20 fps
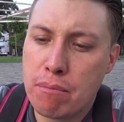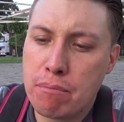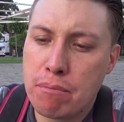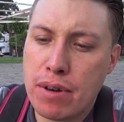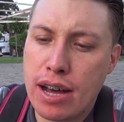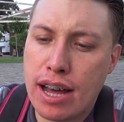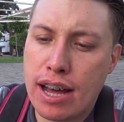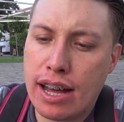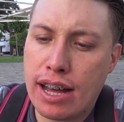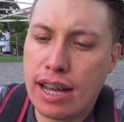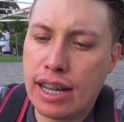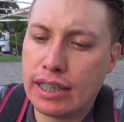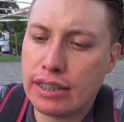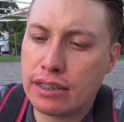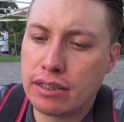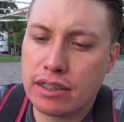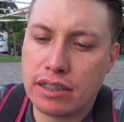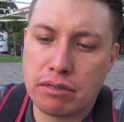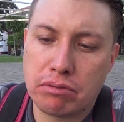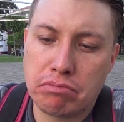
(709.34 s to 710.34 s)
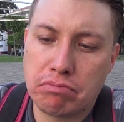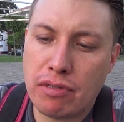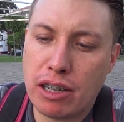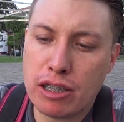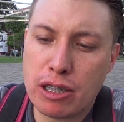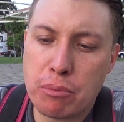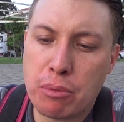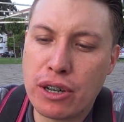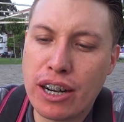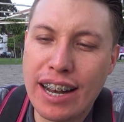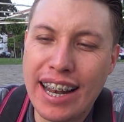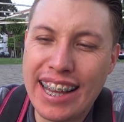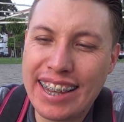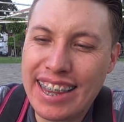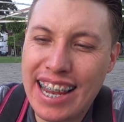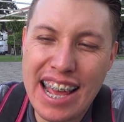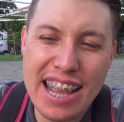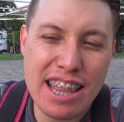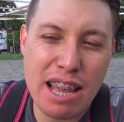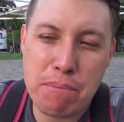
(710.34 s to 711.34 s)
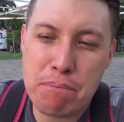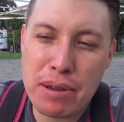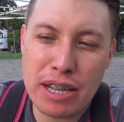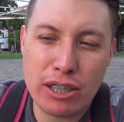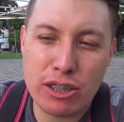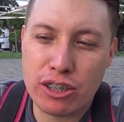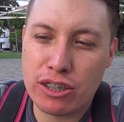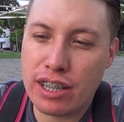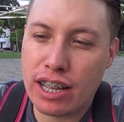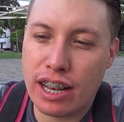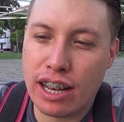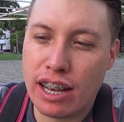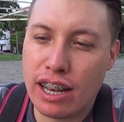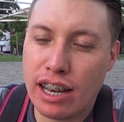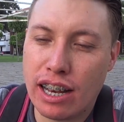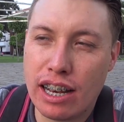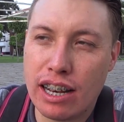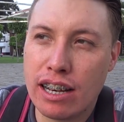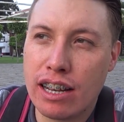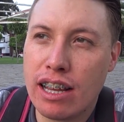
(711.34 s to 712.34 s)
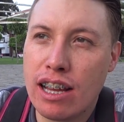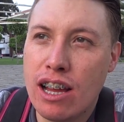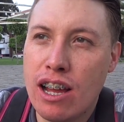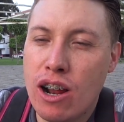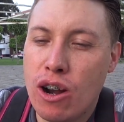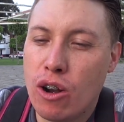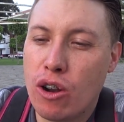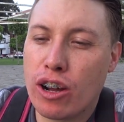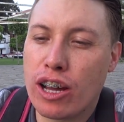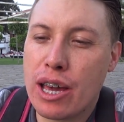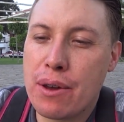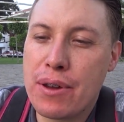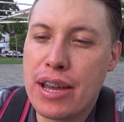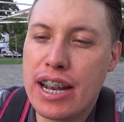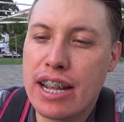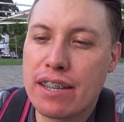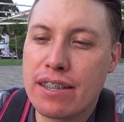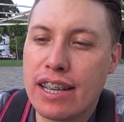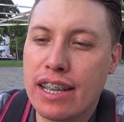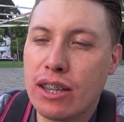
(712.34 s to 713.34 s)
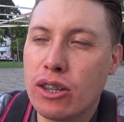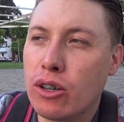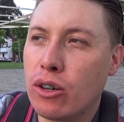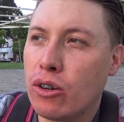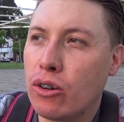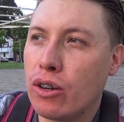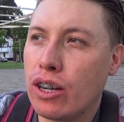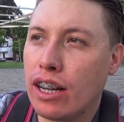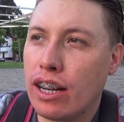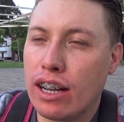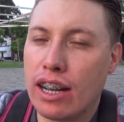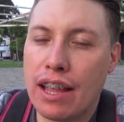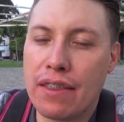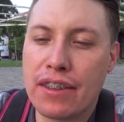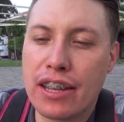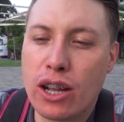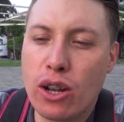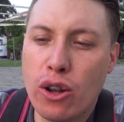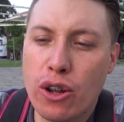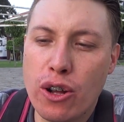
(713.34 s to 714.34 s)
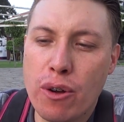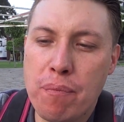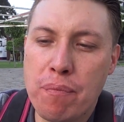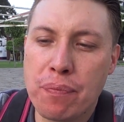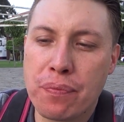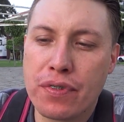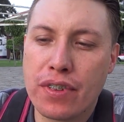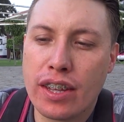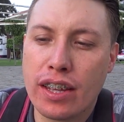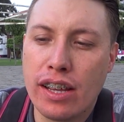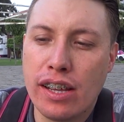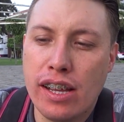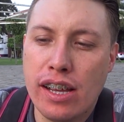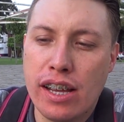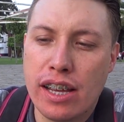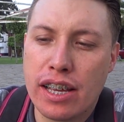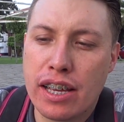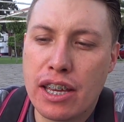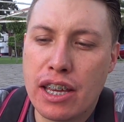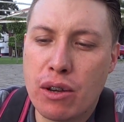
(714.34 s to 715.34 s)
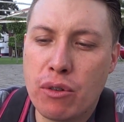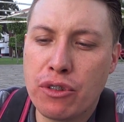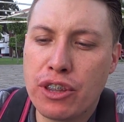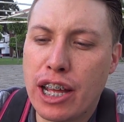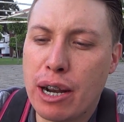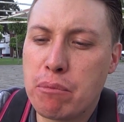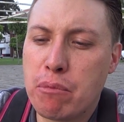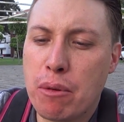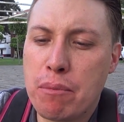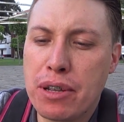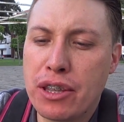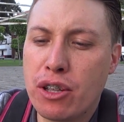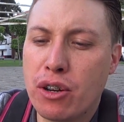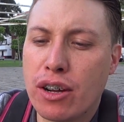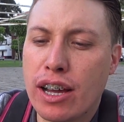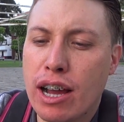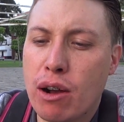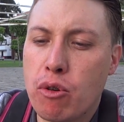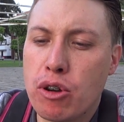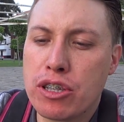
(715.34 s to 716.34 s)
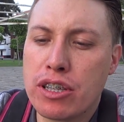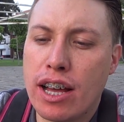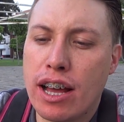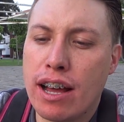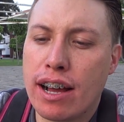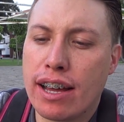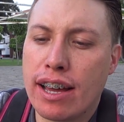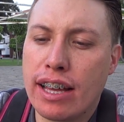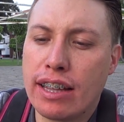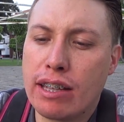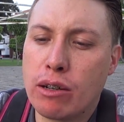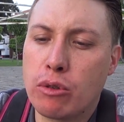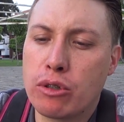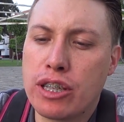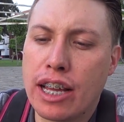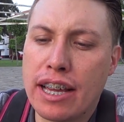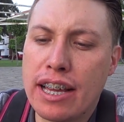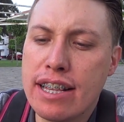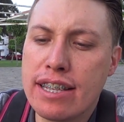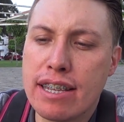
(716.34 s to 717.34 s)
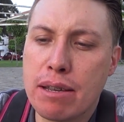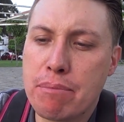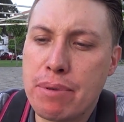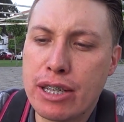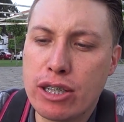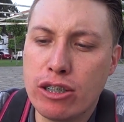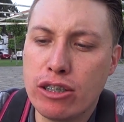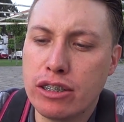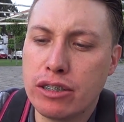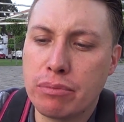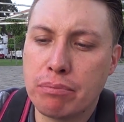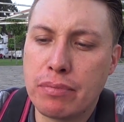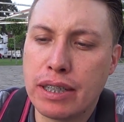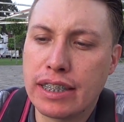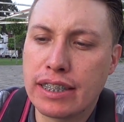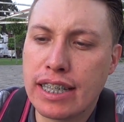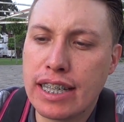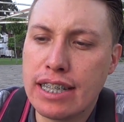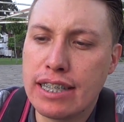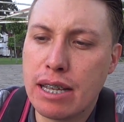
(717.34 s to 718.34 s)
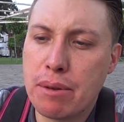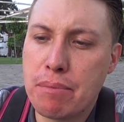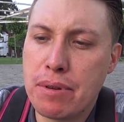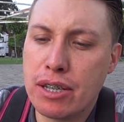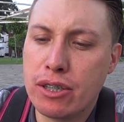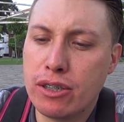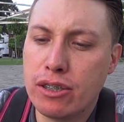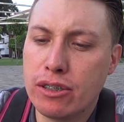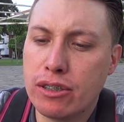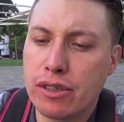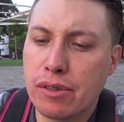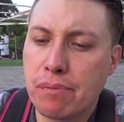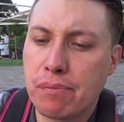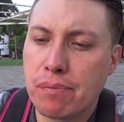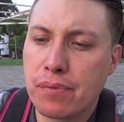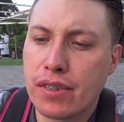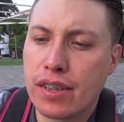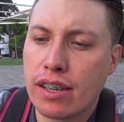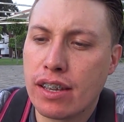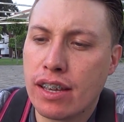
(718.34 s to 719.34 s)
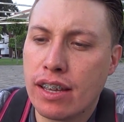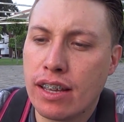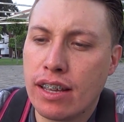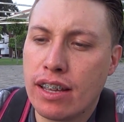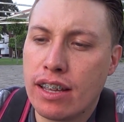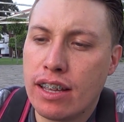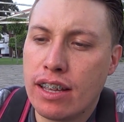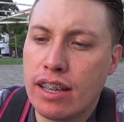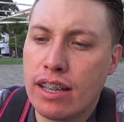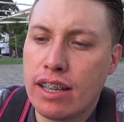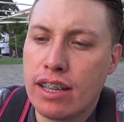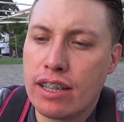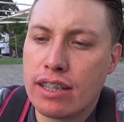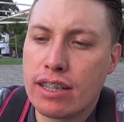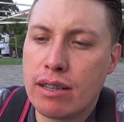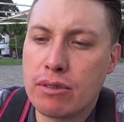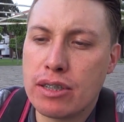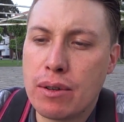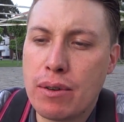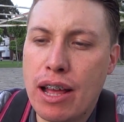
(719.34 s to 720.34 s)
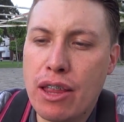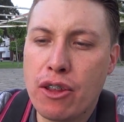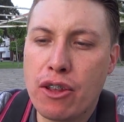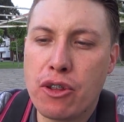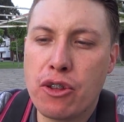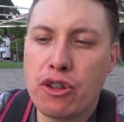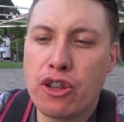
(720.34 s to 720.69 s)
Más, vamos a ponerle 30 pesos del lo que viene siendo el anticloro. Y un termómetro que cuesta, que te gusta? 15 pesos, más 15 pesos. Estamos hablando de